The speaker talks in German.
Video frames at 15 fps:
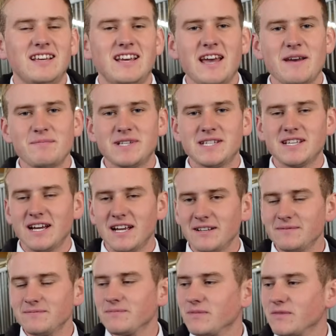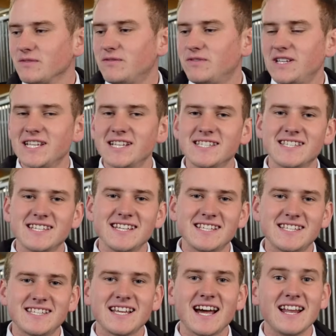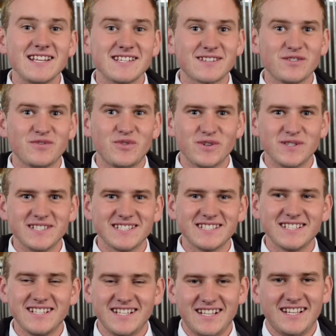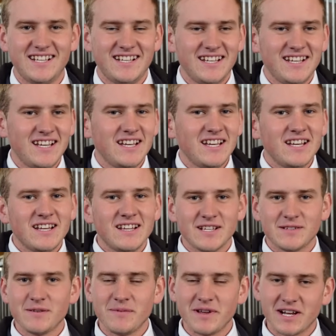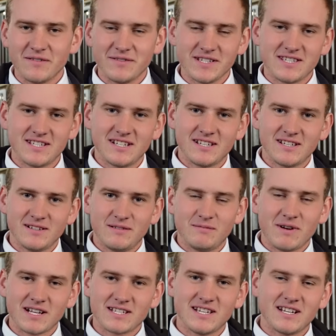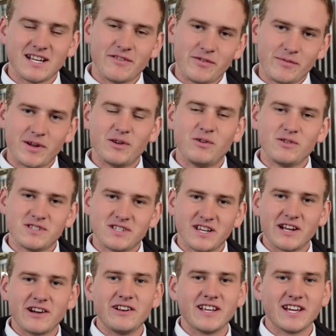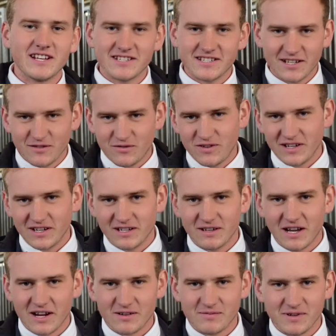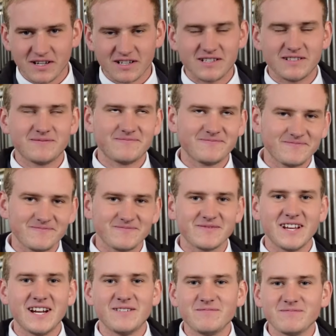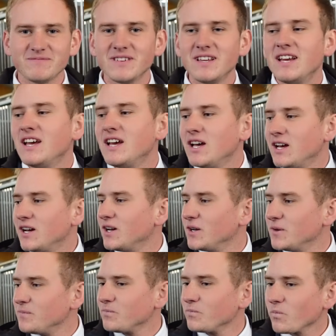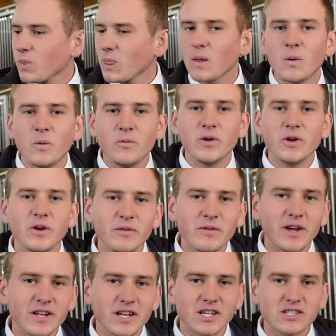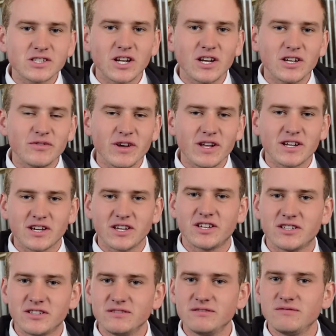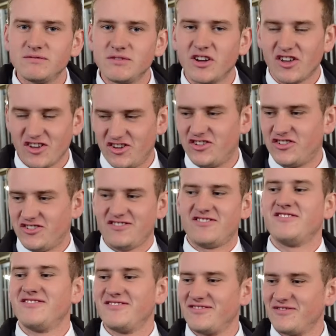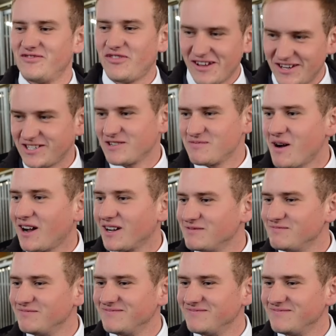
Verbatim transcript: Hemd ist an, Fliege sitzt, alles gefunden. Das war mega witzig. Max hatte einfach meine Hosenträger und ich hatte seine Fliege eingepackt. Ja. Ähm, wir werden jetzt gleich die Pferde richten, fertig machen